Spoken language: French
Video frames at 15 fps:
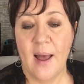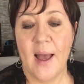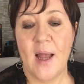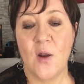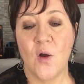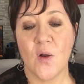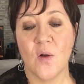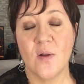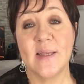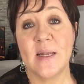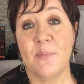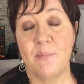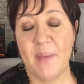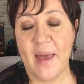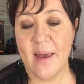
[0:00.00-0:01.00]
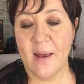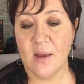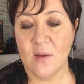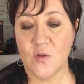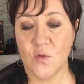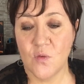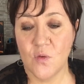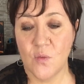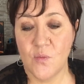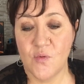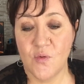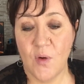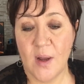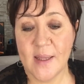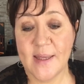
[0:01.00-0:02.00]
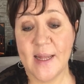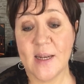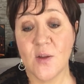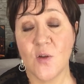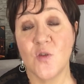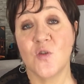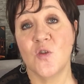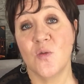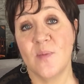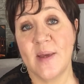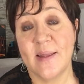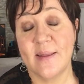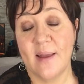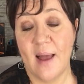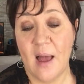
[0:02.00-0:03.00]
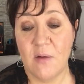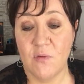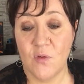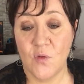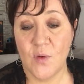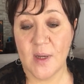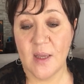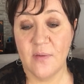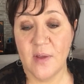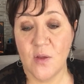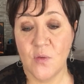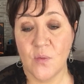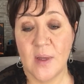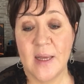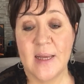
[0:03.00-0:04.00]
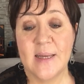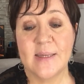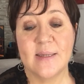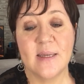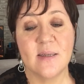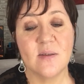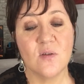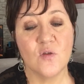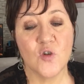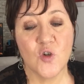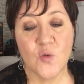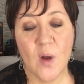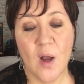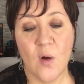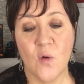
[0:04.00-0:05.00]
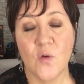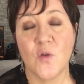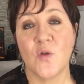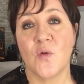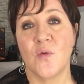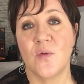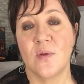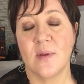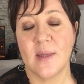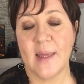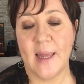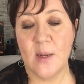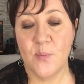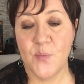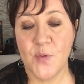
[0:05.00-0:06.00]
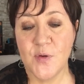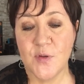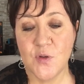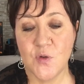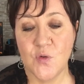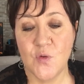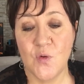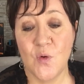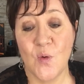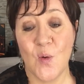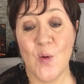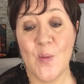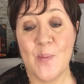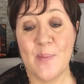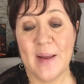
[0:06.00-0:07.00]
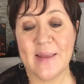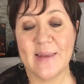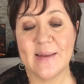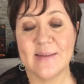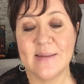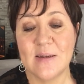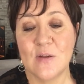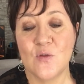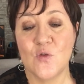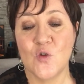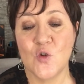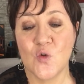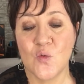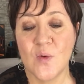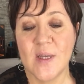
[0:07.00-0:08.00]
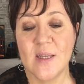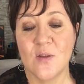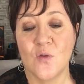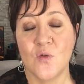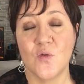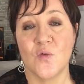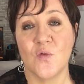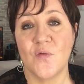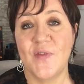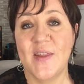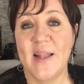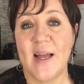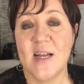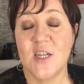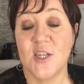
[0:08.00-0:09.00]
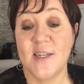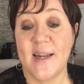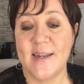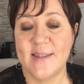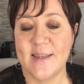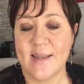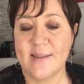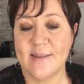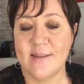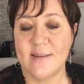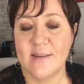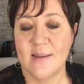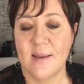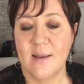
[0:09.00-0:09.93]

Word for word: Alors quand elle perd son emploi quelques semaines avant le réveillon, c'est sans joie aucune qu'elle postule au magasin de jouets de son village d'Alsace.